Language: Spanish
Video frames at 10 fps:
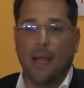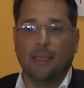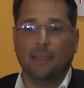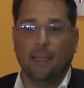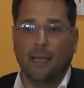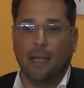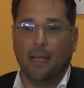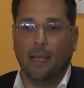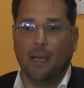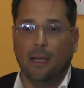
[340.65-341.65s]

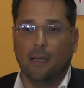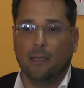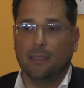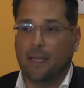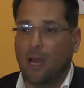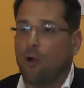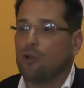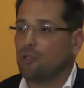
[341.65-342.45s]
del diálogo